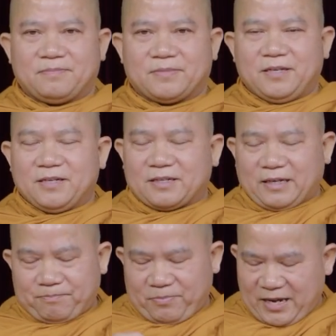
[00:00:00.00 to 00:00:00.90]
thiết
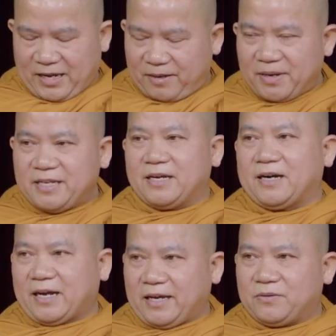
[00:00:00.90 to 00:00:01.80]
lập ngay bây
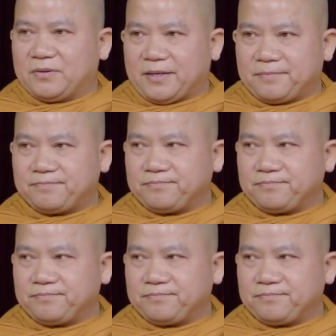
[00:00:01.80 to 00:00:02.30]
giờ ngay chỗ này